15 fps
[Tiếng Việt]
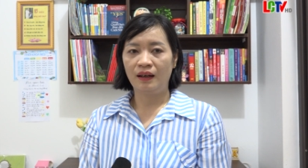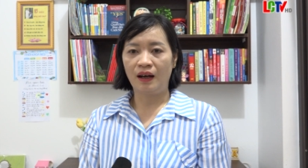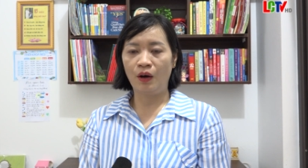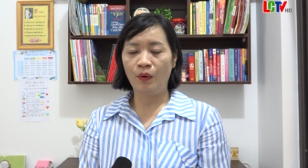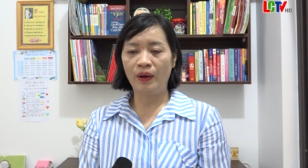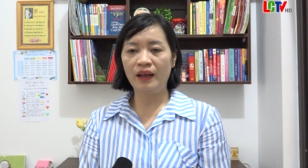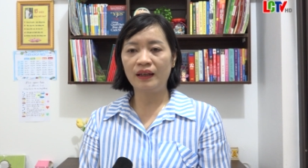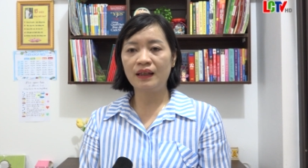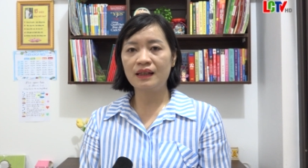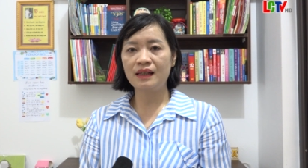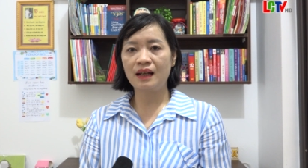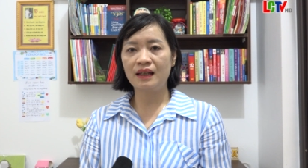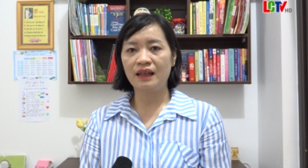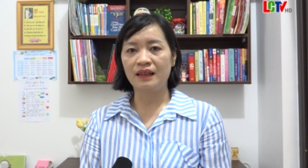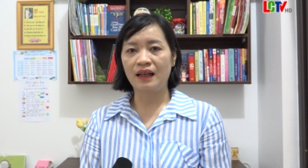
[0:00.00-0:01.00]
Hầu hết các
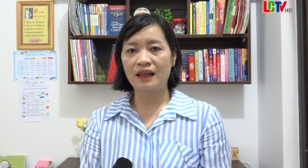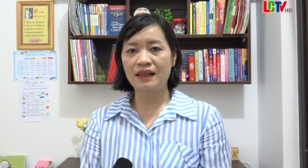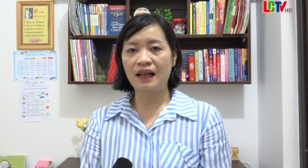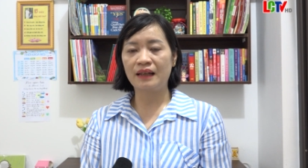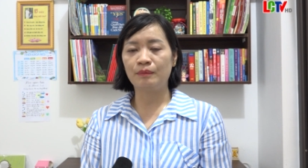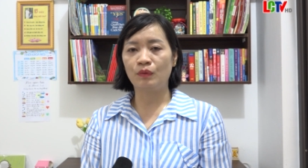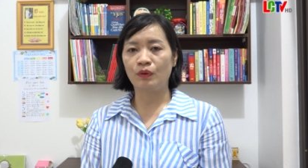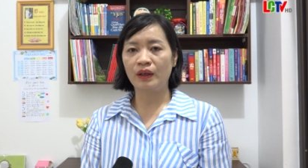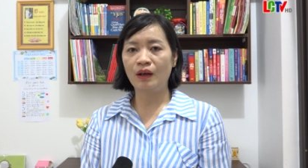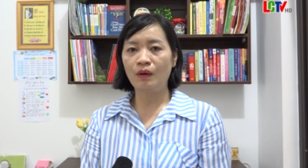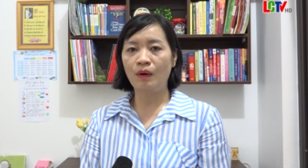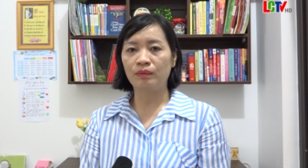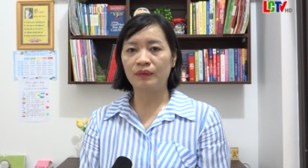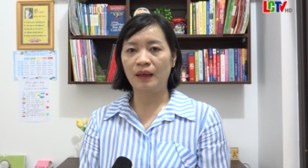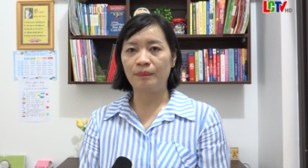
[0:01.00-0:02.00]
gia đình đã dành một cái các
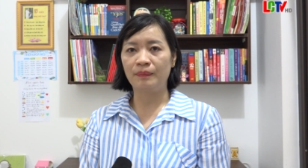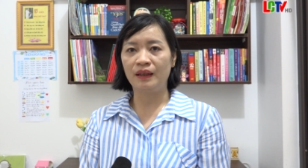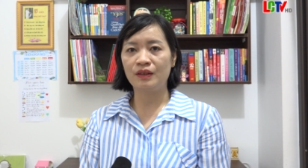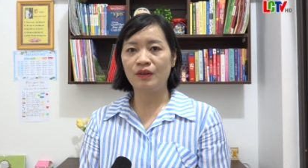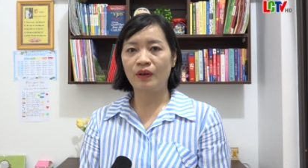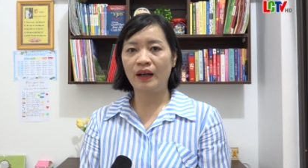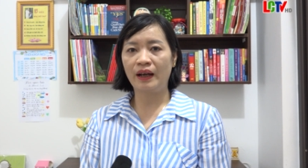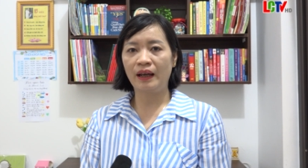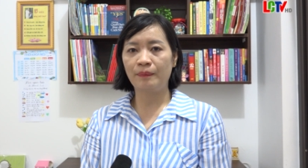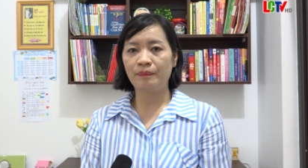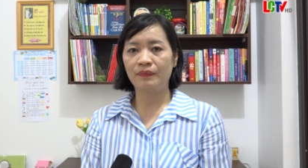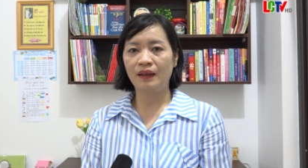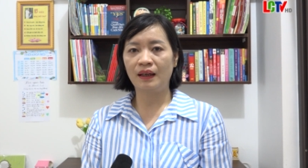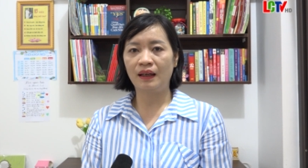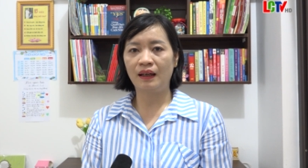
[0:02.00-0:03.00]
học tập để cho các
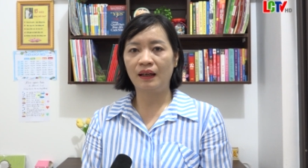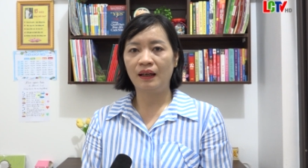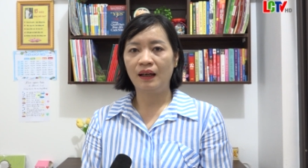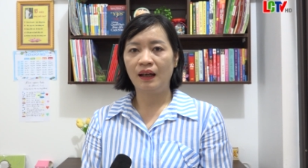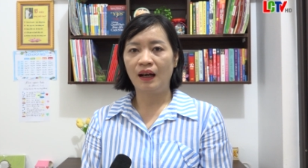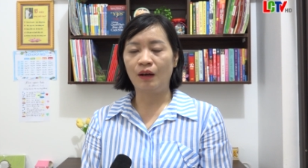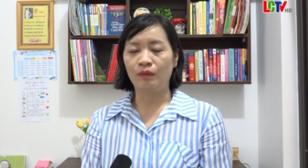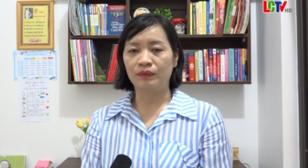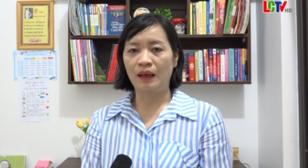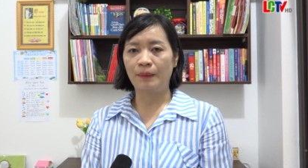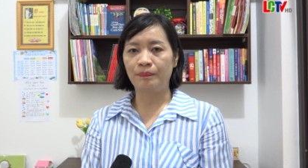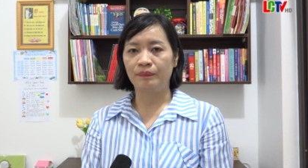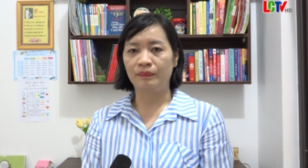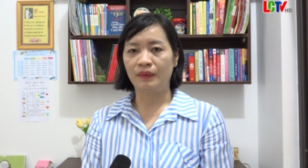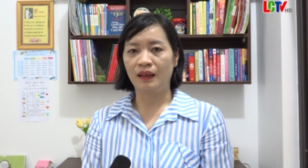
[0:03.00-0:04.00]
em à, học tập
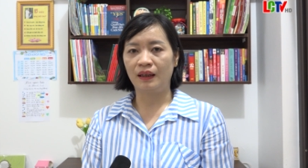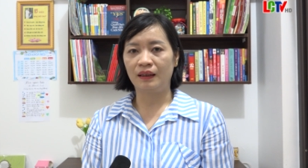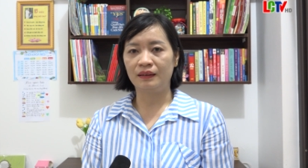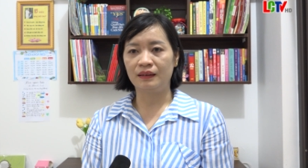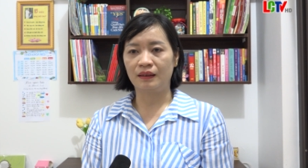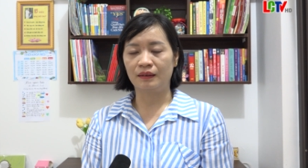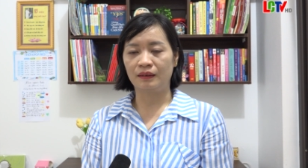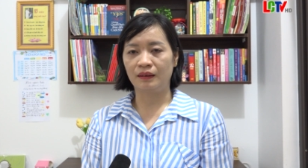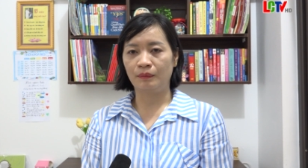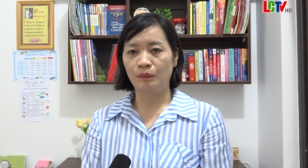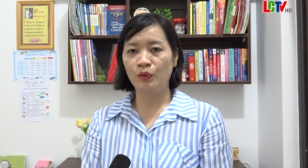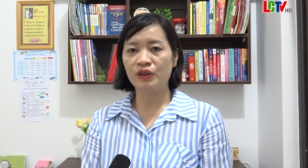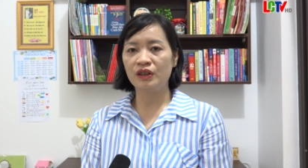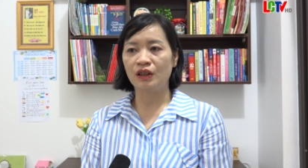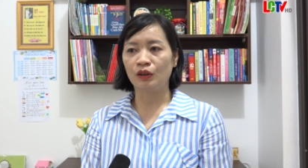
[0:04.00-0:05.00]
mà được
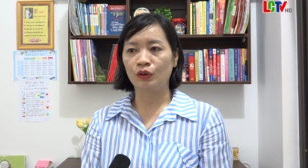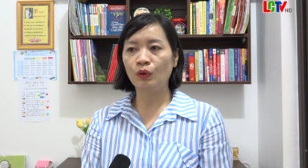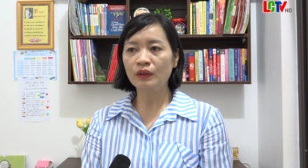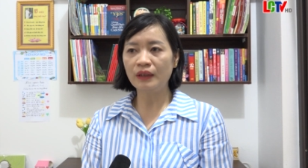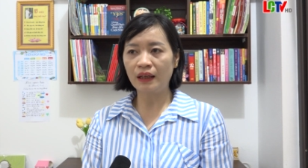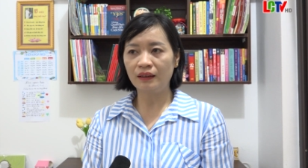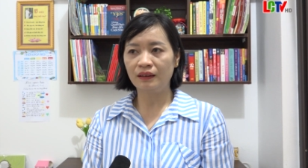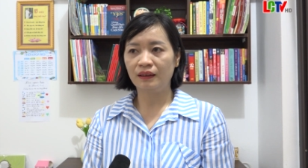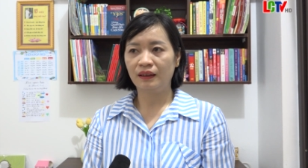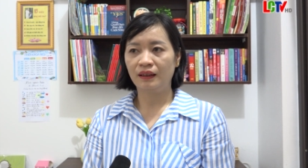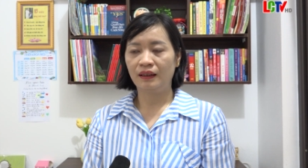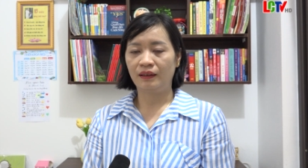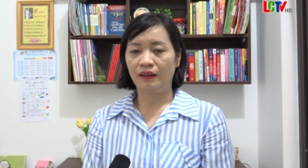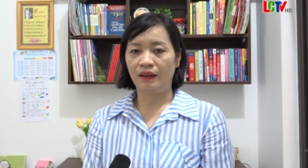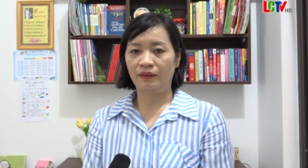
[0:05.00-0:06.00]
môi trường tốt nhất
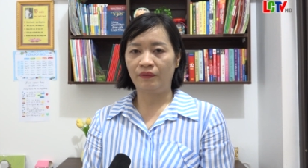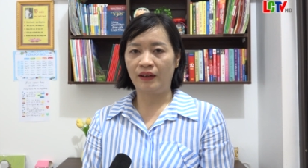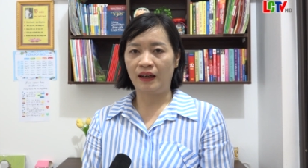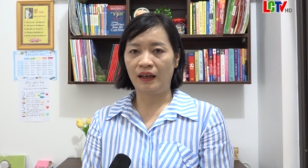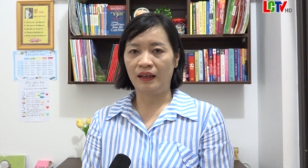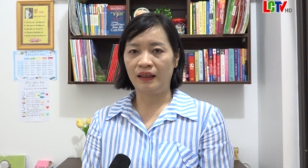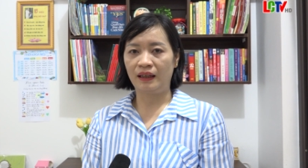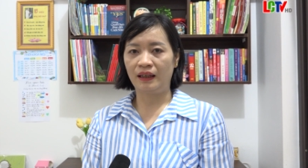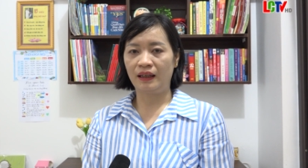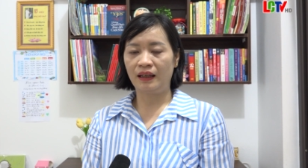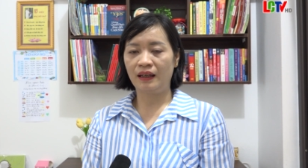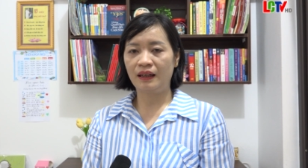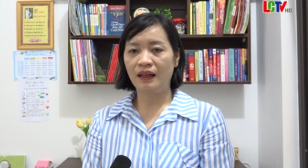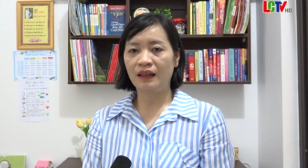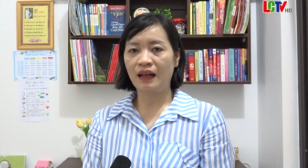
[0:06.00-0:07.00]
và để
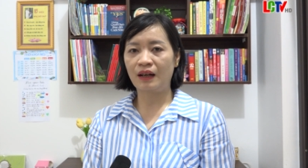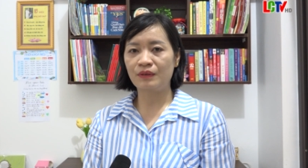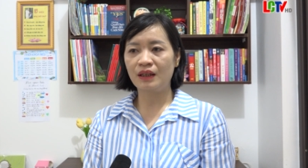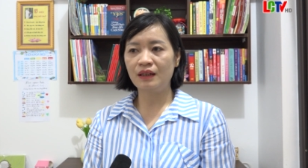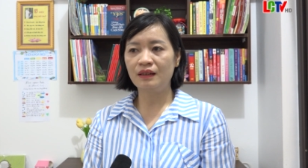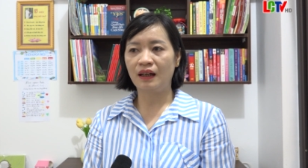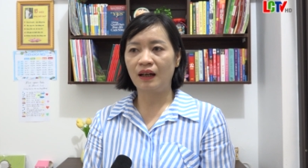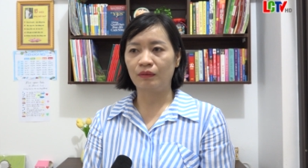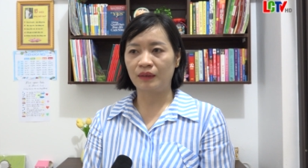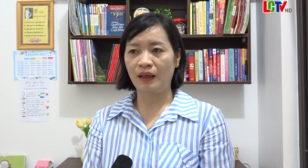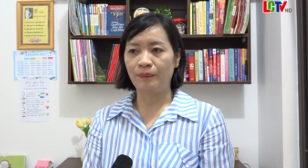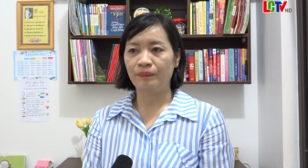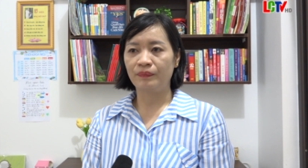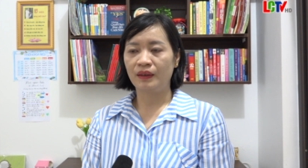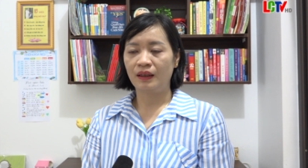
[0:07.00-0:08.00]
nâng cao chất lượng học
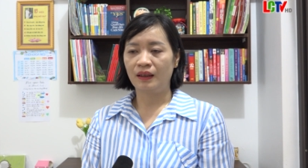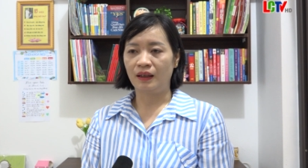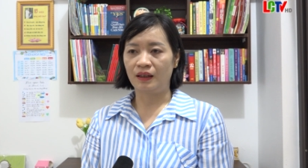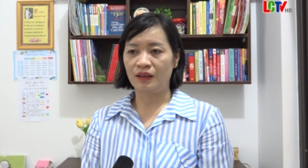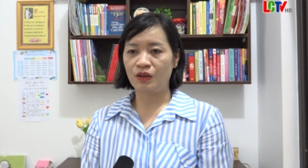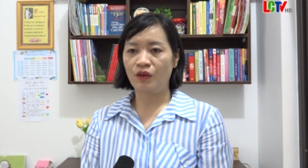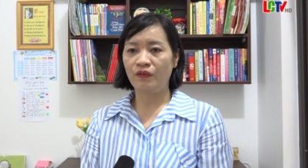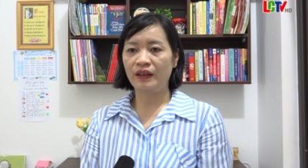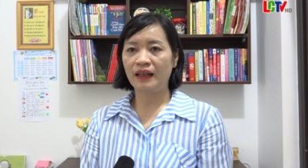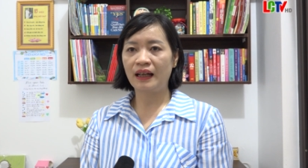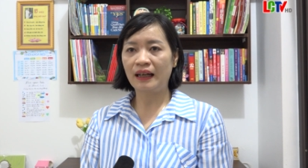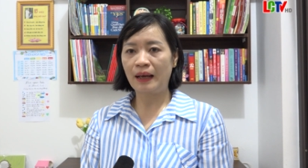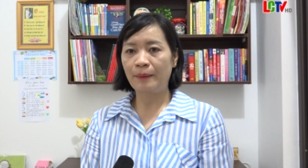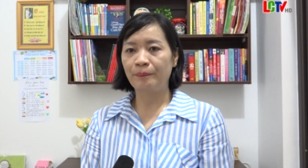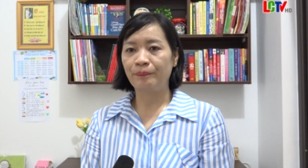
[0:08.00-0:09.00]
tập so với các năm.